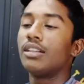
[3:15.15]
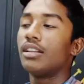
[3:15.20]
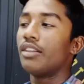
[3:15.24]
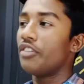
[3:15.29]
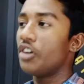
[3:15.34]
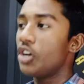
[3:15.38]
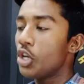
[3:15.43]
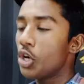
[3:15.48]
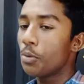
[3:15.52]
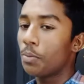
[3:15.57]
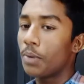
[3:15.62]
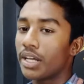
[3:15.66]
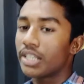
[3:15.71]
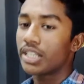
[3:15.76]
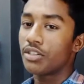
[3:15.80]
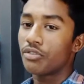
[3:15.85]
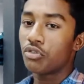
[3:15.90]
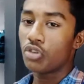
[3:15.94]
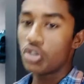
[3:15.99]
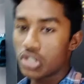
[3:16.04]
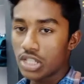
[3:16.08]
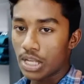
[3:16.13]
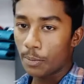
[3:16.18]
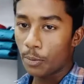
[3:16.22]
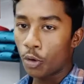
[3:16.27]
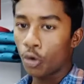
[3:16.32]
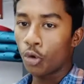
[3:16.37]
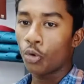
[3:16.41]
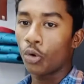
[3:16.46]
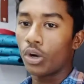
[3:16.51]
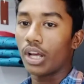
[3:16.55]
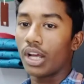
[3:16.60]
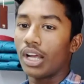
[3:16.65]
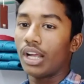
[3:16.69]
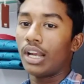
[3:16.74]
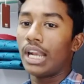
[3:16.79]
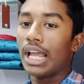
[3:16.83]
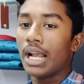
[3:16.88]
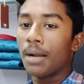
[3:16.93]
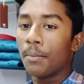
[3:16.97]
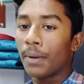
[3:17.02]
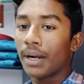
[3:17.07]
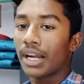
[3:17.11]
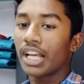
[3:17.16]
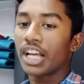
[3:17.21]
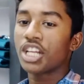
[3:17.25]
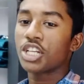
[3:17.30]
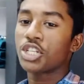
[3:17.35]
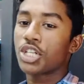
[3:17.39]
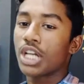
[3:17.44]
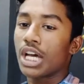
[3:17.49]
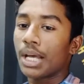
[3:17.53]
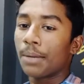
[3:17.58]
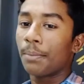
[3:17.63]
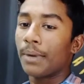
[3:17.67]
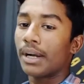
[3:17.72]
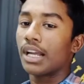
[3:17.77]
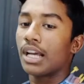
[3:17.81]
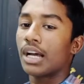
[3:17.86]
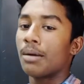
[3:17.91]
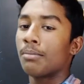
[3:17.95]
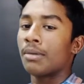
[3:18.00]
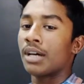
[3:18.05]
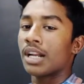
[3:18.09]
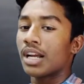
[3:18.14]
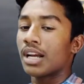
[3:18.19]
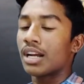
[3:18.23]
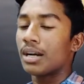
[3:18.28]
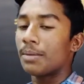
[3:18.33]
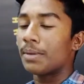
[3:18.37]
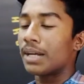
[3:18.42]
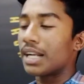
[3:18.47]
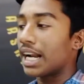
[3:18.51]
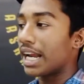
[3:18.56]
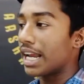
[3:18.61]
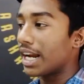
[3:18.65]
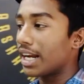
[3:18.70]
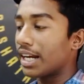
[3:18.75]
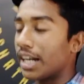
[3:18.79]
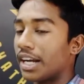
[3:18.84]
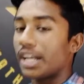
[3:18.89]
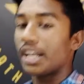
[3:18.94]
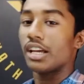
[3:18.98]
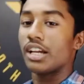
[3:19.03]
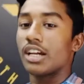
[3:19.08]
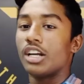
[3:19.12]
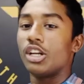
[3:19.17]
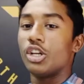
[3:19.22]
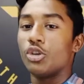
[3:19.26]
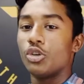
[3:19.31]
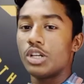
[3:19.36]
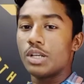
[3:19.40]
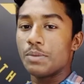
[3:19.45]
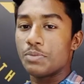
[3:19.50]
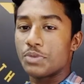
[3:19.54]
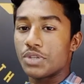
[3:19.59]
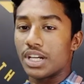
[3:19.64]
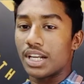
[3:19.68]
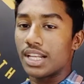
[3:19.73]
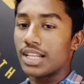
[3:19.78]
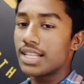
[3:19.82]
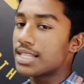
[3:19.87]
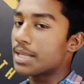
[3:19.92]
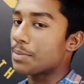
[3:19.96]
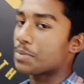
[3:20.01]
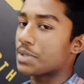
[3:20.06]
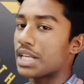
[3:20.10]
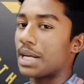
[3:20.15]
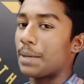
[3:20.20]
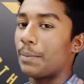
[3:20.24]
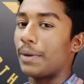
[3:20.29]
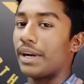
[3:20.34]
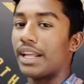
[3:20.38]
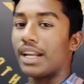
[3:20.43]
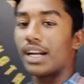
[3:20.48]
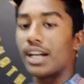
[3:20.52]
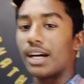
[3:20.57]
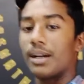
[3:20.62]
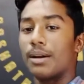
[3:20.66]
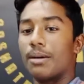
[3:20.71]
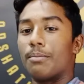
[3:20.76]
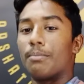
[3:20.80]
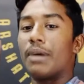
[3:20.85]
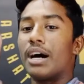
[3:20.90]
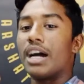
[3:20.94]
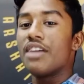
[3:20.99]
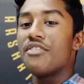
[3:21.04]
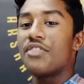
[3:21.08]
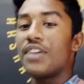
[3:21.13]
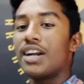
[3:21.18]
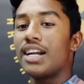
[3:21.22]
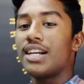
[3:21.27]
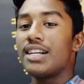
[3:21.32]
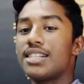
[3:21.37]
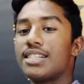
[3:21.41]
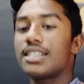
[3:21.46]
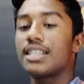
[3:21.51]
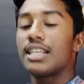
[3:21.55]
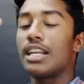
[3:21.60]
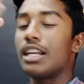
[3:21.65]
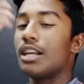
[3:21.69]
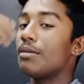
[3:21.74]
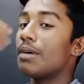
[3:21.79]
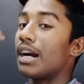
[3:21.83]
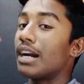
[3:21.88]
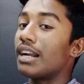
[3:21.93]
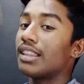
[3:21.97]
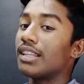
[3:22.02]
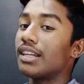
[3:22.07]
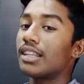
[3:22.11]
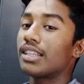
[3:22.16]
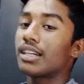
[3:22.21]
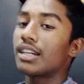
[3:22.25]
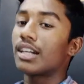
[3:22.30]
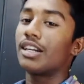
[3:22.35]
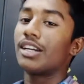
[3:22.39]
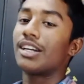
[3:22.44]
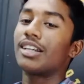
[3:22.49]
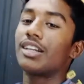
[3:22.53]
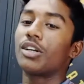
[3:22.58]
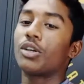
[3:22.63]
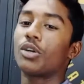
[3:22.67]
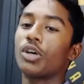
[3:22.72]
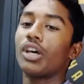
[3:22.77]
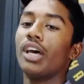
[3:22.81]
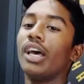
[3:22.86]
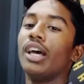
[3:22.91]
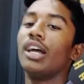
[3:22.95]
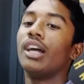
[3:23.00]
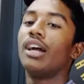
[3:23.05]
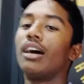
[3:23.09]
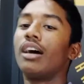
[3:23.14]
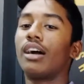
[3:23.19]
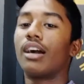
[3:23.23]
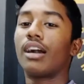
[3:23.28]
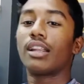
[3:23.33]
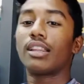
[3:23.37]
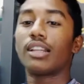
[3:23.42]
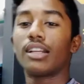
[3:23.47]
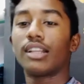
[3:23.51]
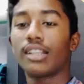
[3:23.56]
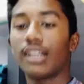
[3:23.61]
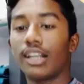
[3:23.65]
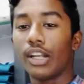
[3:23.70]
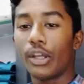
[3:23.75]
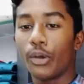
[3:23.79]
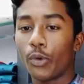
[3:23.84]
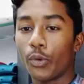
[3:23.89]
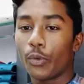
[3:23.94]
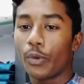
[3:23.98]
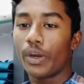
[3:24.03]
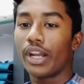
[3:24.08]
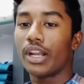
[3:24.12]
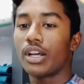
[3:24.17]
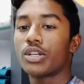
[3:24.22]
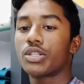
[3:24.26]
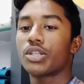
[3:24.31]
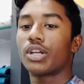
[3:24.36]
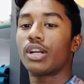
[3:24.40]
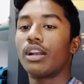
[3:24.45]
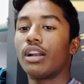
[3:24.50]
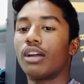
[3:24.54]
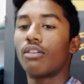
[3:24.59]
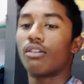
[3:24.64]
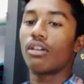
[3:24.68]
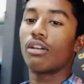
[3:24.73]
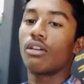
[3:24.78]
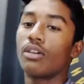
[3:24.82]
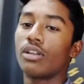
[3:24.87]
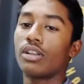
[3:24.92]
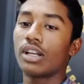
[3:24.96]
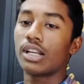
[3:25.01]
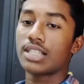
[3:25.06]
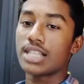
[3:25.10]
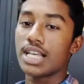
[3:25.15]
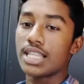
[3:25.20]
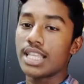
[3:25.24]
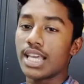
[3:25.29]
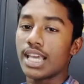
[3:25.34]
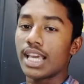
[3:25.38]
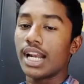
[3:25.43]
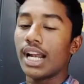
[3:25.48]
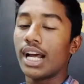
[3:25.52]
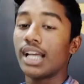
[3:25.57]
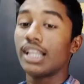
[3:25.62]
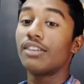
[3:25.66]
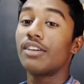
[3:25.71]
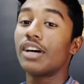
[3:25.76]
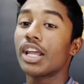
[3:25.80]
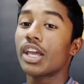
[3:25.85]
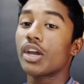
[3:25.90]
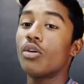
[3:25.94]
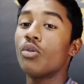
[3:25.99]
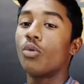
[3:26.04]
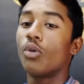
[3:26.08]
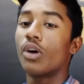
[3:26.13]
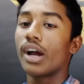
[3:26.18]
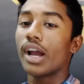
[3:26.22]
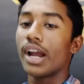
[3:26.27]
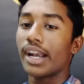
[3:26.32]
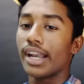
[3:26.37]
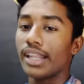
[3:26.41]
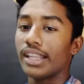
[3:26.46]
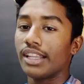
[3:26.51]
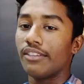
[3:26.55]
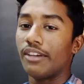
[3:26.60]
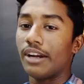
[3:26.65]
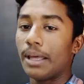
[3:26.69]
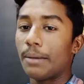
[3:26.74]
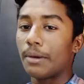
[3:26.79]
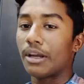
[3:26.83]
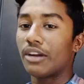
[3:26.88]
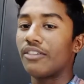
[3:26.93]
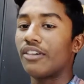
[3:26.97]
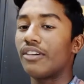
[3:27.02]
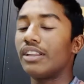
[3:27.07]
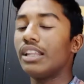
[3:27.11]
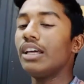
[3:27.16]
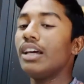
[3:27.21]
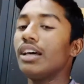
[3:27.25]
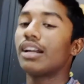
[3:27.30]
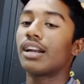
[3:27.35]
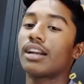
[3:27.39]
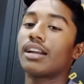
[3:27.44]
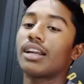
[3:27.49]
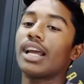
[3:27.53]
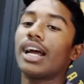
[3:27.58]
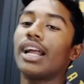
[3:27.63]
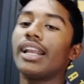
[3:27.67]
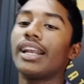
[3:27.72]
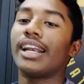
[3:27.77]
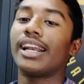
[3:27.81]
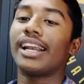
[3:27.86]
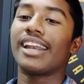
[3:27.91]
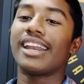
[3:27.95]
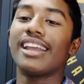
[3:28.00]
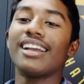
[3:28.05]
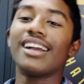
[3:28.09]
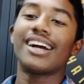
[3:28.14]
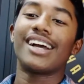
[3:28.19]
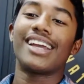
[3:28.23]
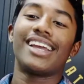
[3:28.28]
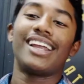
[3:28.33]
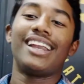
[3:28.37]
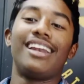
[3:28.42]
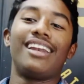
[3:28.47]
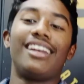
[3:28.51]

இந்த வீடியோ பார்த்துட்டு ஃபுல் சப்போர்ட் கொடுங்க லைக் பண்ணுங்கள் ஷேர் பண்ணுங்கள் மறக்காமல் ரயான் எடிட்டிங் கையில் யூடியூப் சேனலை சப்ஸ்கிரைப் பண்ணிடுங்க பாய் ஃப்ரெண்ட்ஸ் இன்னும் அடுத்தடுத்த கண்டென்ட்டோட அடுத்தடுத்த நியூ வீடியோஸோட நான் உங்களை சந்திக்கிறேன் அது வரைக்கும் உங்ககிட்ட இந்த விடை பெறுவது ரயான் எடிட்டிங் கையில்